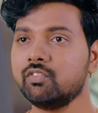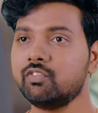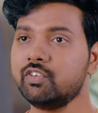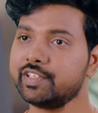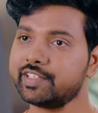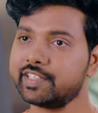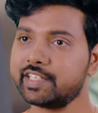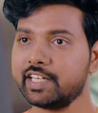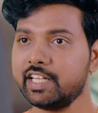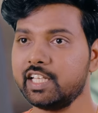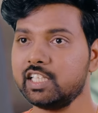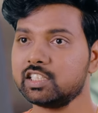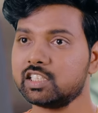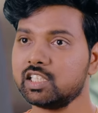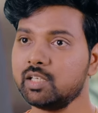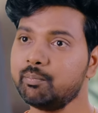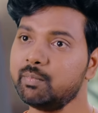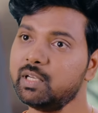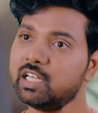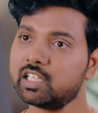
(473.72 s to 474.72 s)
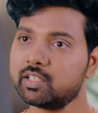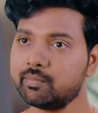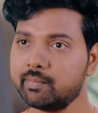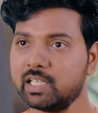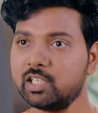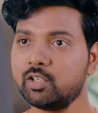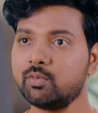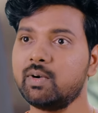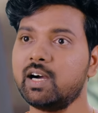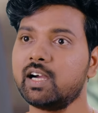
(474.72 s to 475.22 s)
फिर क्रेन से मिल्क
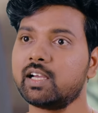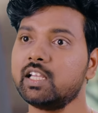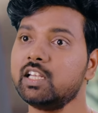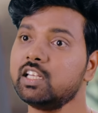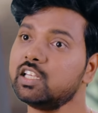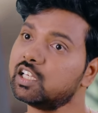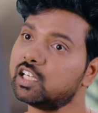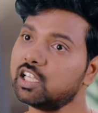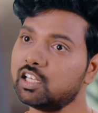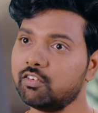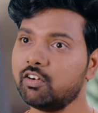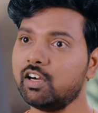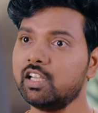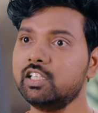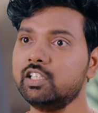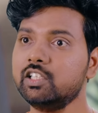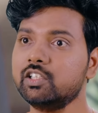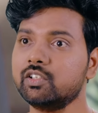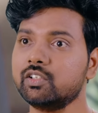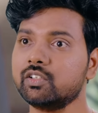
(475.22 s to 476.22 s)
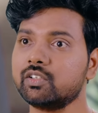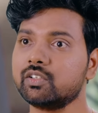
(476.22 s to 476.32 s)
में डुबा के निकलवा लियो